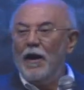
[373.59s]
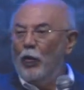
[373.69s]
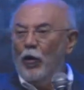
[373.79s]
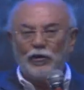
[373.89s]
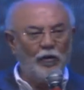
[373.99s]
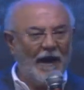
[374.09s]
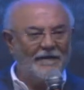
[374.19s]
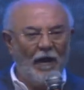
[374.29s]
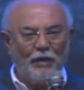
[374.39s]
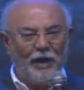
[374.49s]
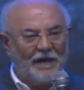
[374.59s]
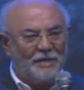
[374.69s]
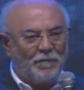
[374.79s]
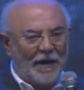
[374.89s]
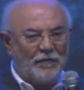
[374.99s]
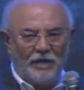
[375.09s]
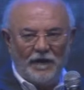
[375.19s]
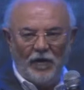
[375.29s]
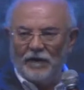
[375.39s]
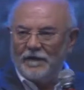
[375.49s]
É o outro casal que faz parte dos
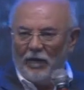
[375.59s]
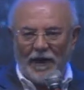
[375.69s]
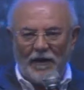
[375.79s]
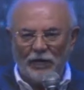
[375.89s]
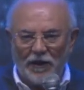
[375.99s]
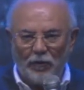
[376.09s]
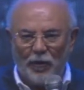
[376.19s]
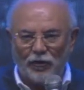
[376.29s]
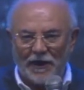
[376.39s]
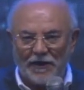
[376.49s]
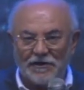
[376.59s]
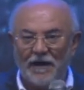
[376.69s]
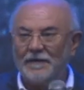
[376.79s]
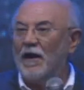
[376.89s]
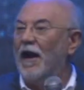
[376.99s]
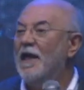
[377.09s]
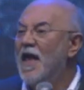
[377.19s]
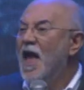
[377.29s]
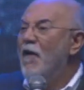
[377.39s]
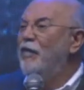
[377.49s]
Gideões estão aí ou estão numa outra igreja? Então,
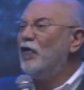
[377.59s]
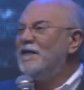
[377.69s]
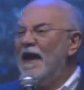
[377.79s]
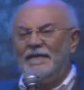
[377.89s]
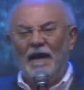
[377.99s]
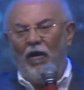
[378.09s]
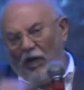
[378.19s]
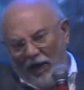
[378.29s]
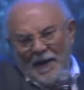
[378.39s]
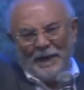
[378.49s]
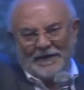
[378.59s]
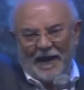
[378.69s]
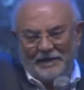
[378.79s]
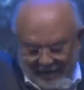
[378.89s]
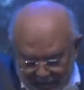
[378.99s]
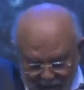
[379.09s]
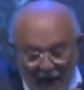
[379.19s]
vocês, olhem para trás.